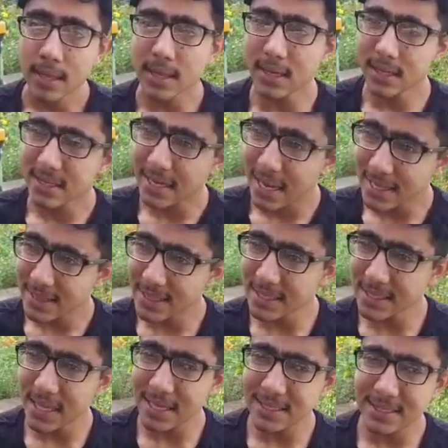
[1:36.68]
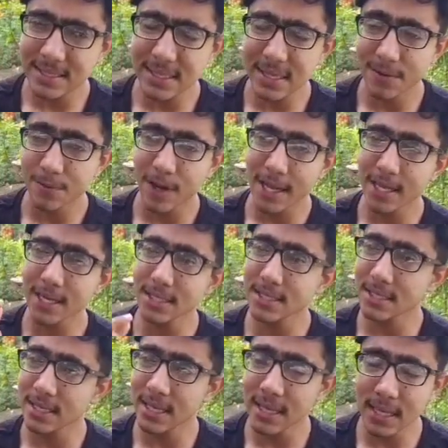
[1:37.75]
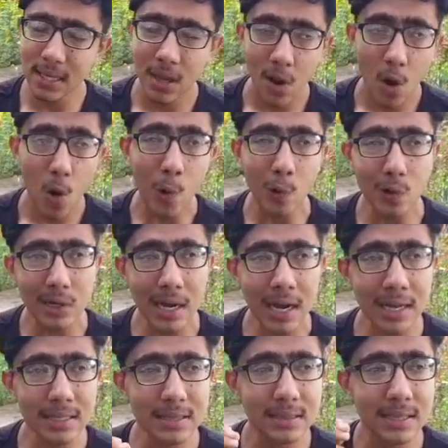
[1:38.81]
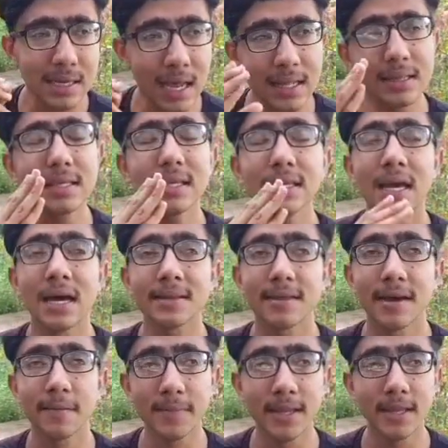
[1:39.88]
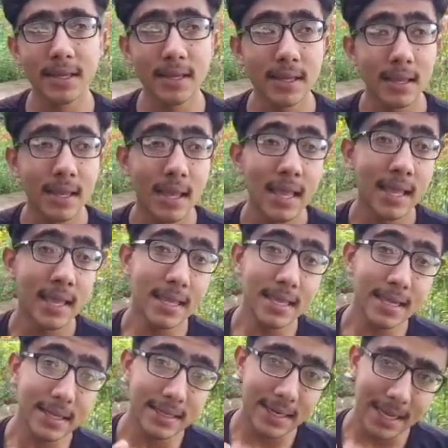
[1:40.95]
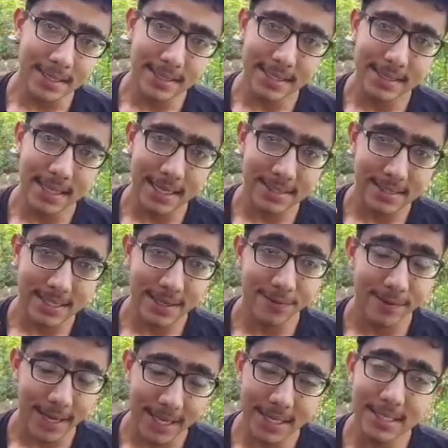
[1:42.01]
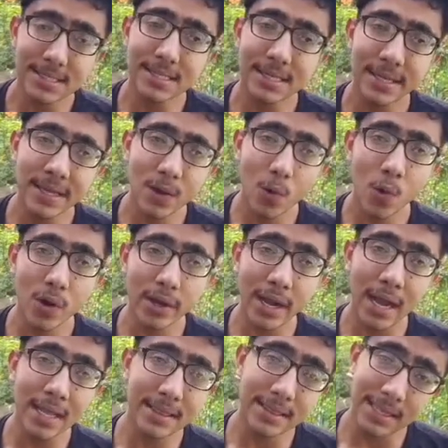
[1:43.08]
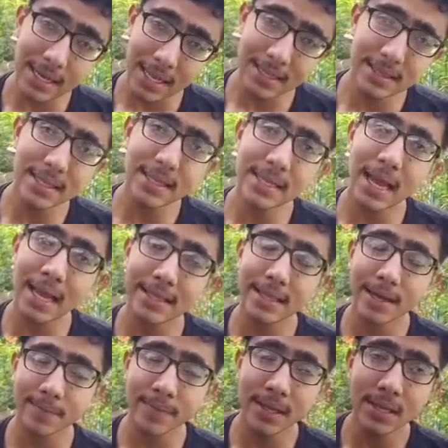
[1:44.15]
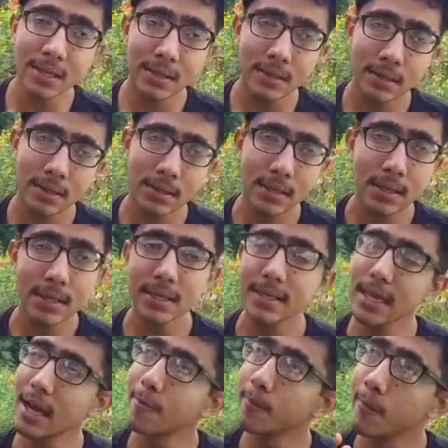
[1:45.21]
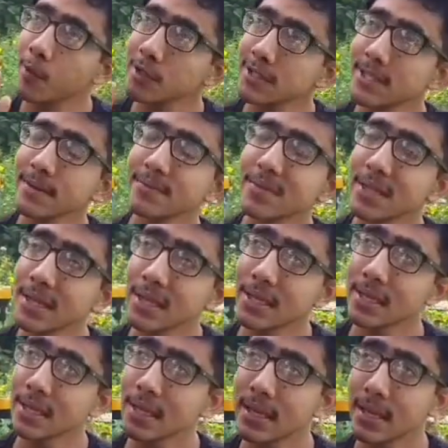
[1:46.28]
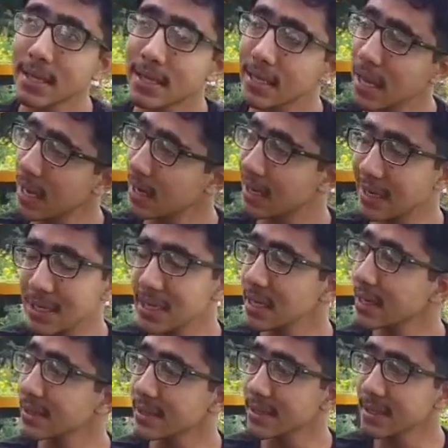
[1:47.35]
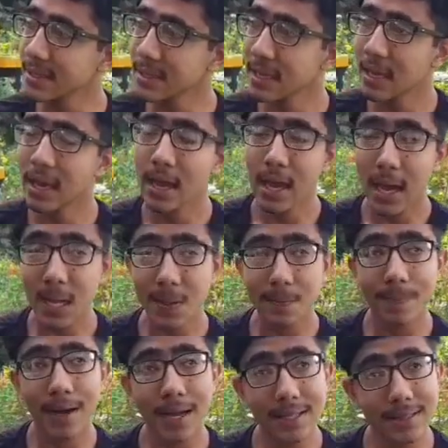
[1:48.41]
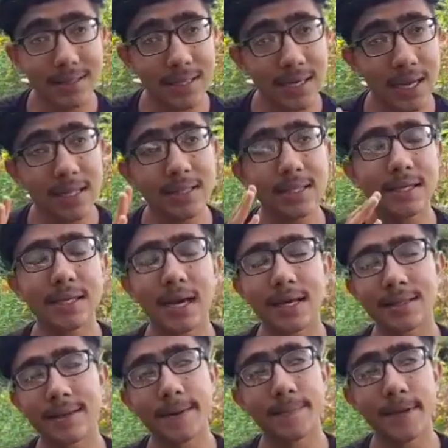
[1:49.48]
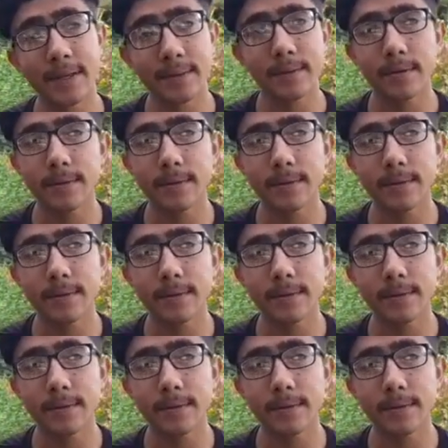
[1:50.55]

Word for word: एक नादीदा से वायरस ने औकात दिला दी याद हमें एक नादीदा से वायरस ने औकात दिला दी याद हमें क्या मौसम थे क्या गलियां थीं हर बात दिला दी याद हमें